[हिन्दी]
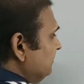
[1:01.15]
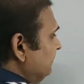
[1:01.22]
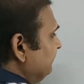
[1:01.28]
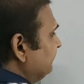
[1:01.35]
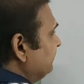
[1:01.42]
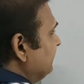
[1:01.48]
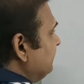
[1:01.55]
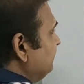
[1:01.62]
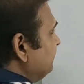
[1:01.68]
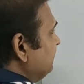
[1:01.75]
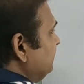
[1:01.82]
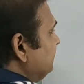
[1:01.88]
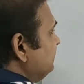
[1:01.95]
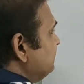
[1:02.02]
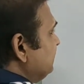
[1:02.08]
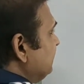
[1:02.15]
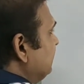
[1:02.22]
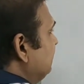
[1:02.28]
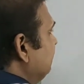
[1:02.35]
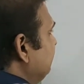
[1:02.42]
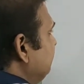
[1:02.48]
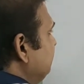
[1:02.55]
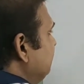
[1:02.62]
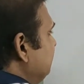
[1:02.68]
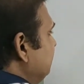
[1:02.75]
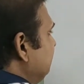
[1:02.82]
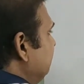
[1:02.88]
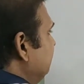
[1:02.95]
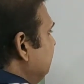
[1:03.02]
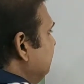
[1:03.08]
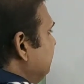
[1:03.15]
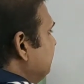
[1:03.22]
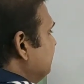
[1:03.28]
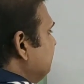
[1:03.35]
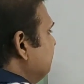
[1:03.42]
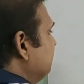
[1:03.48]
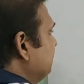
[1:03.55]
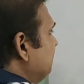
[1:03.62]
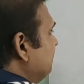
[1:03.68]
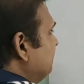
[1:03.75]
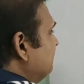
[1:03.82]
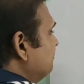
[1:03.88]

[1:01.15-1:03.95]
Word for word: इस कर्व के नीचे का ये एरिया निकालना